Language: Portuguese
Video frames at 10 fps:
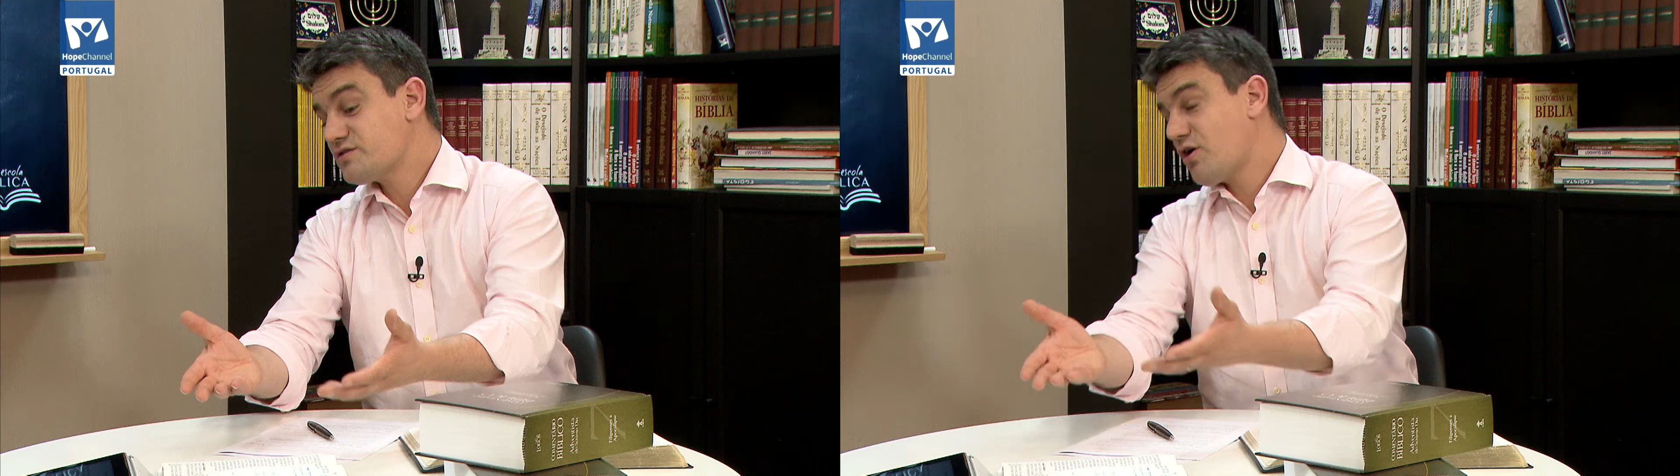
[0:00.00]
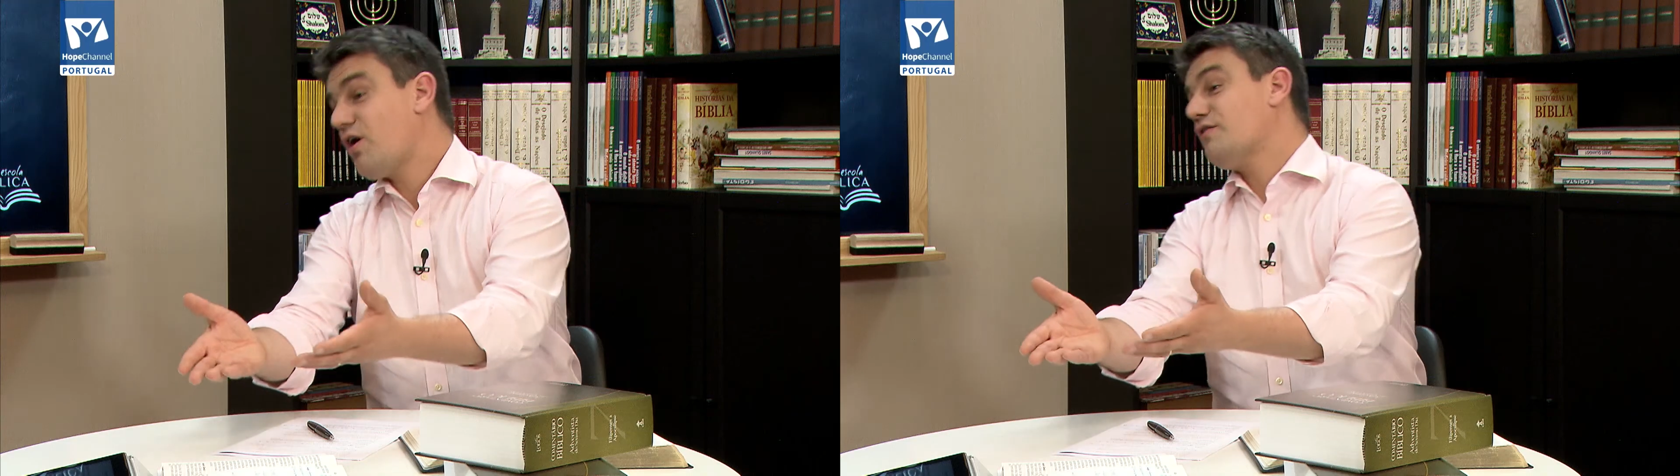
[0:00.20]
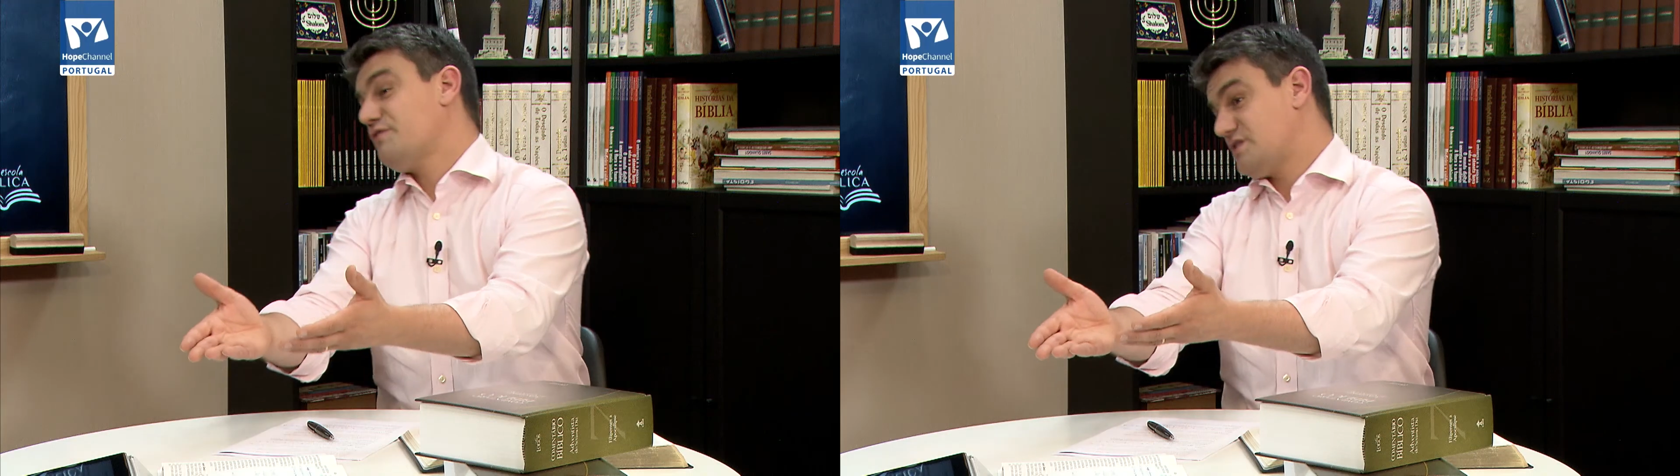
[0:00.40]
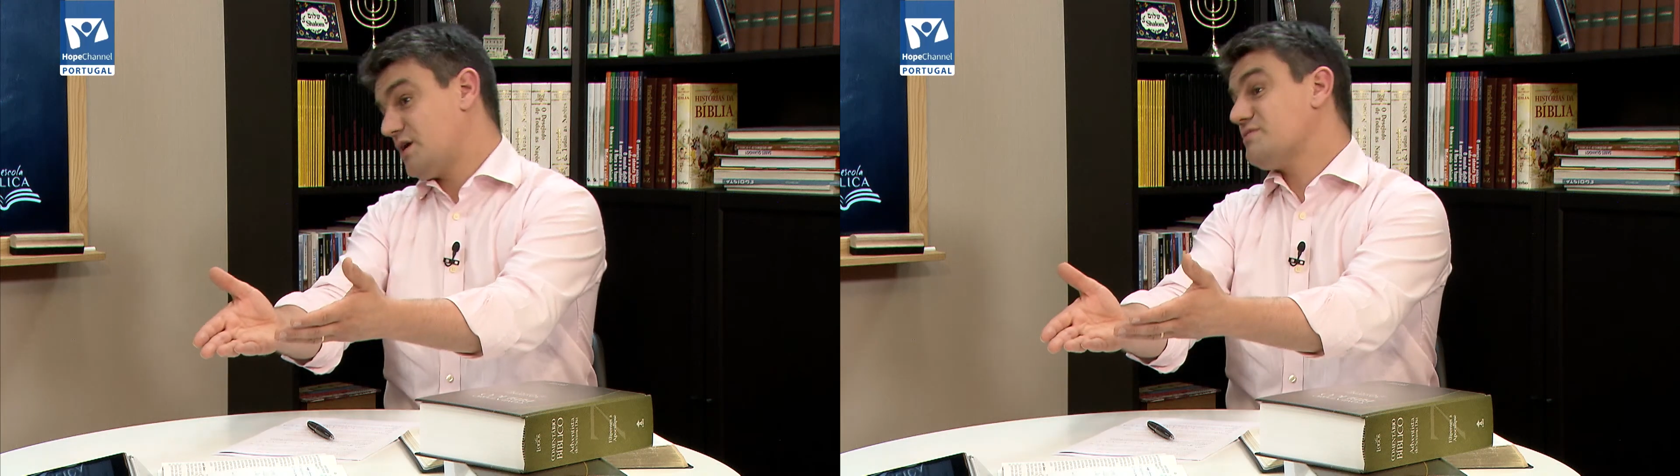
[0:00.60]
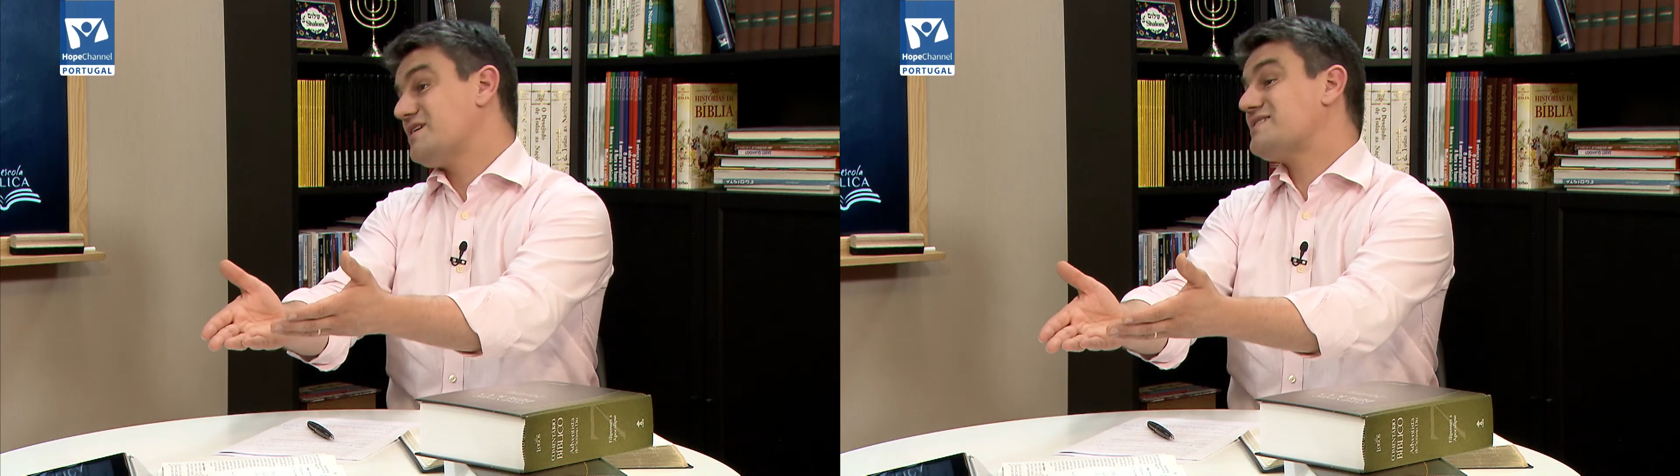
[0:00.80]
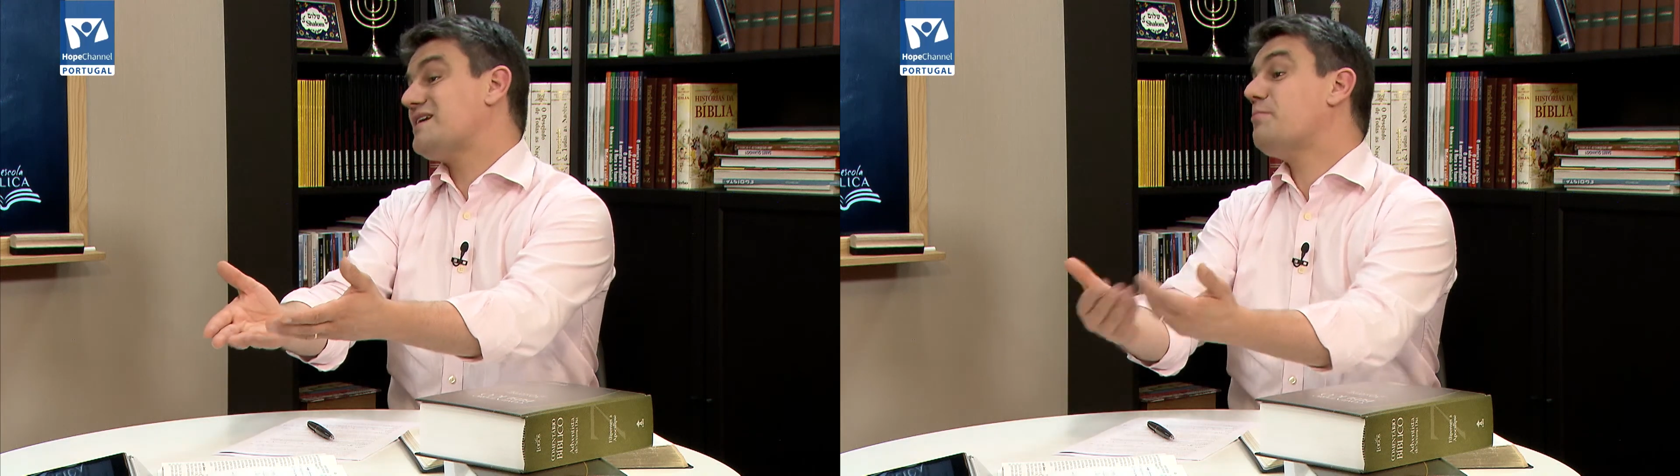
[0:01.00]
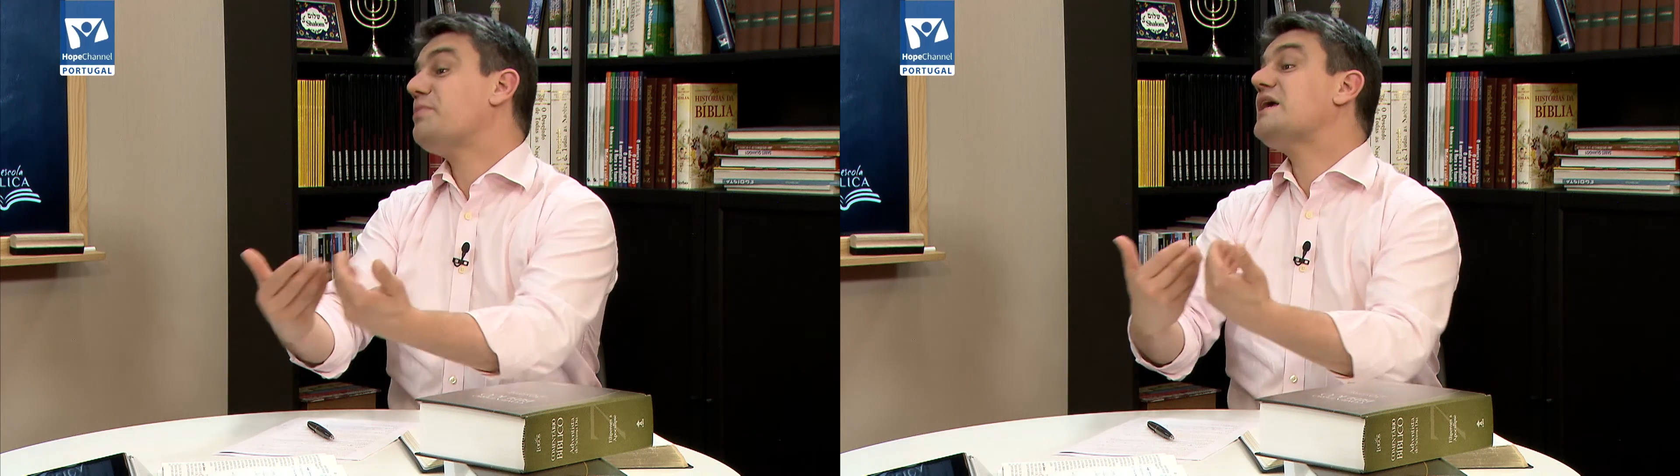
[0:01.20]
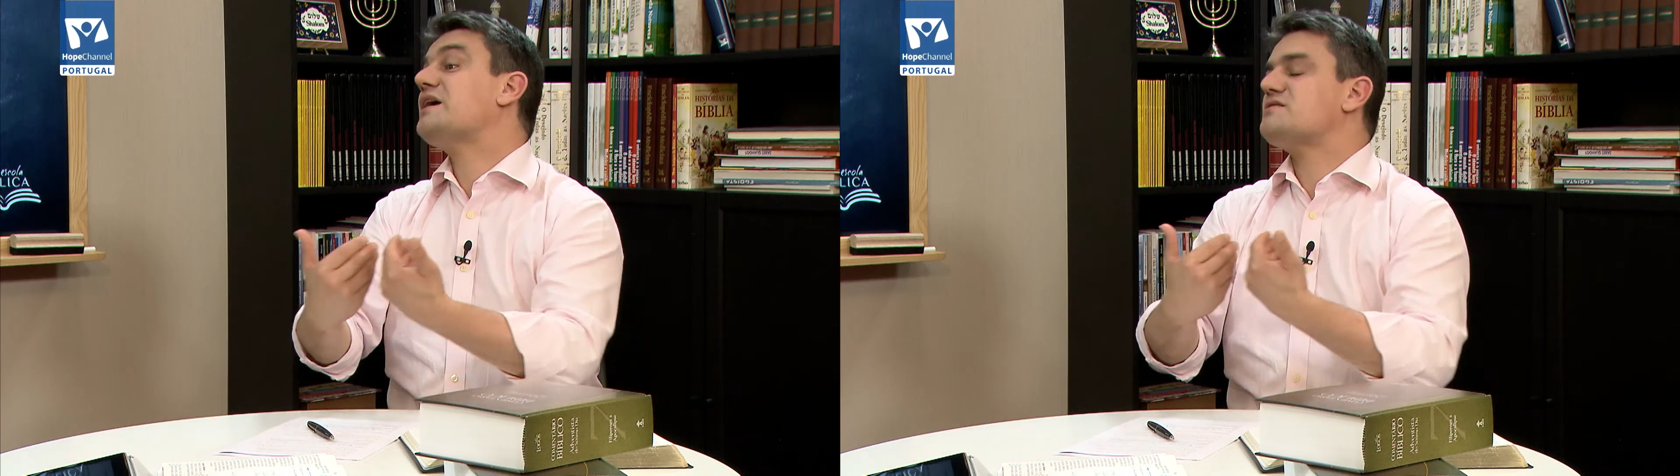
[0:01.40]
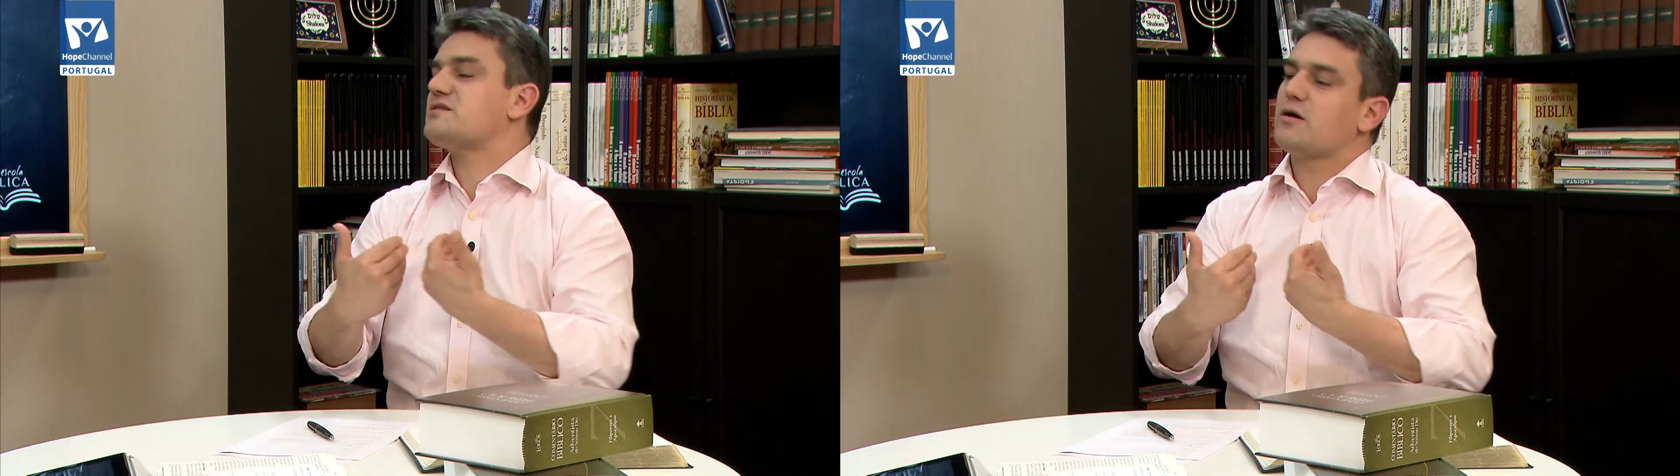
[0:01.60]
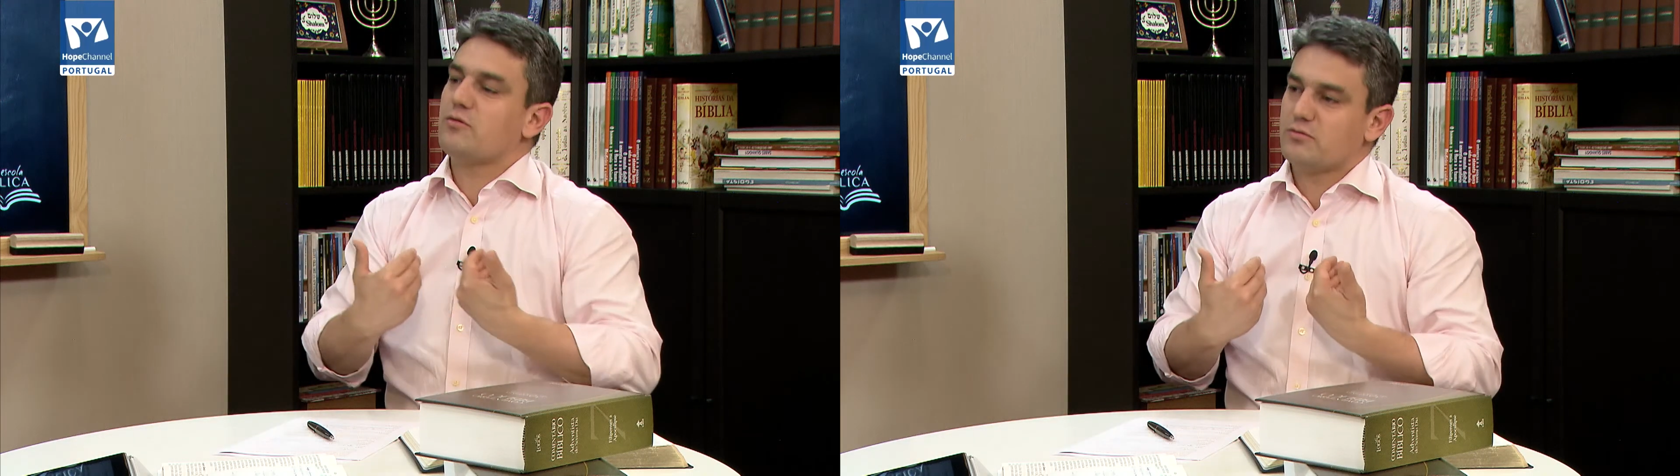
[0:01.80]
agora fizermos essa
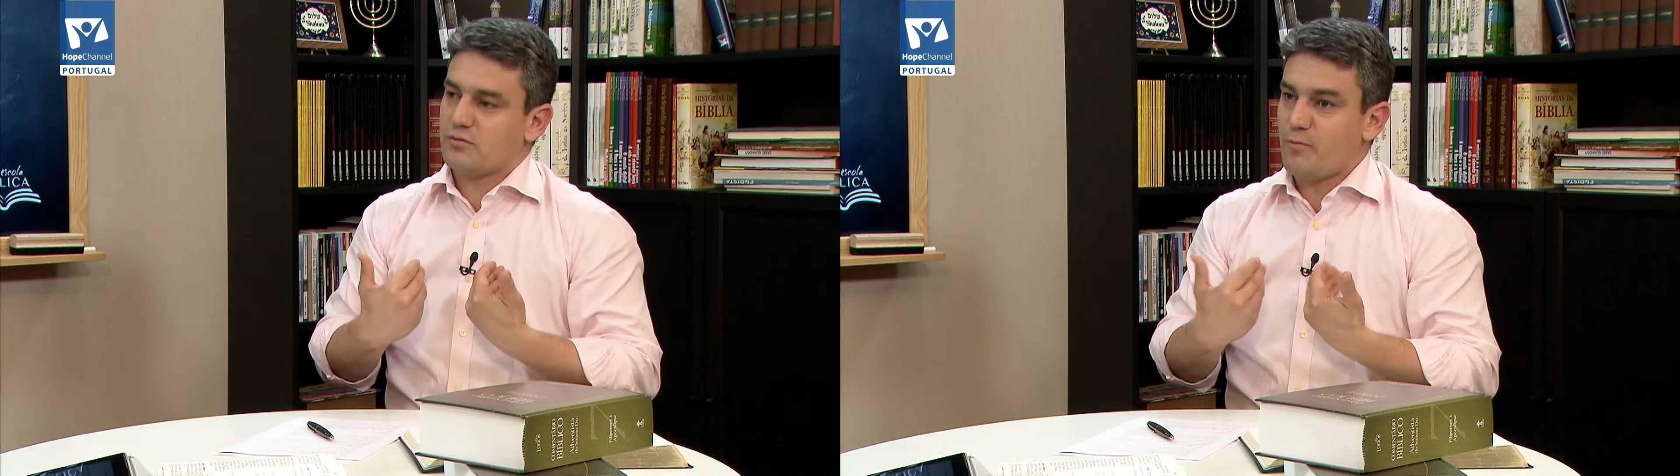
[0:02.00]
aplicação,